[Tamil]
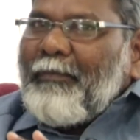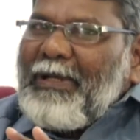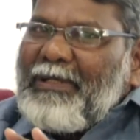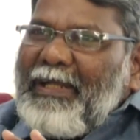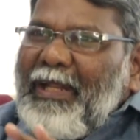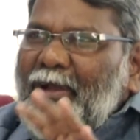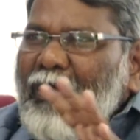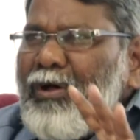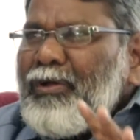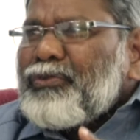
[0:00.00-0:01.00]
மற்ற
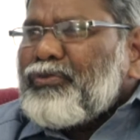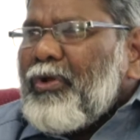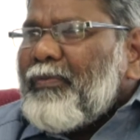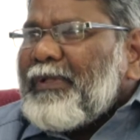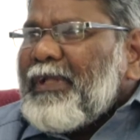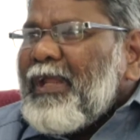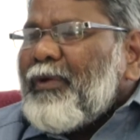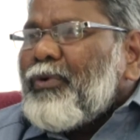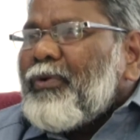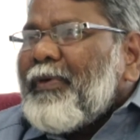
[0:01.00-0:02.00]
எல்லாரும் சொல்வதிலே
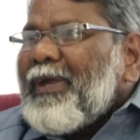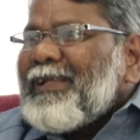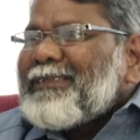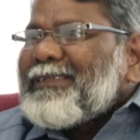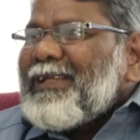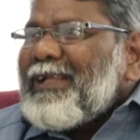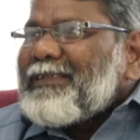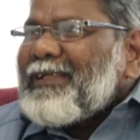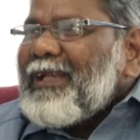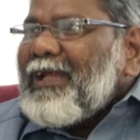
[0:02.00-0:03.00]
ஒருவேளை சில
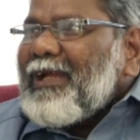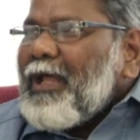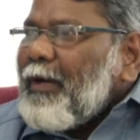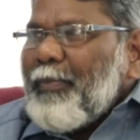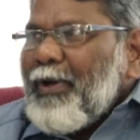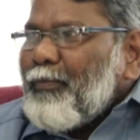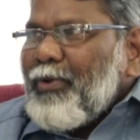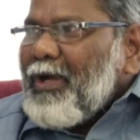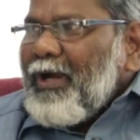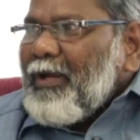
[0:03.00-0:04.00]
சில கலப்படம்
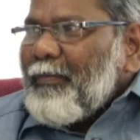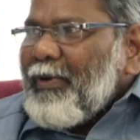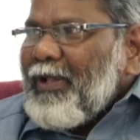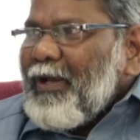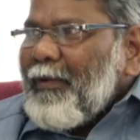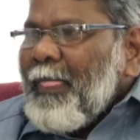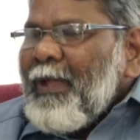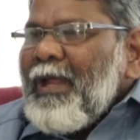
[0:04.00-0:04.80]
போல காணப்படலாம்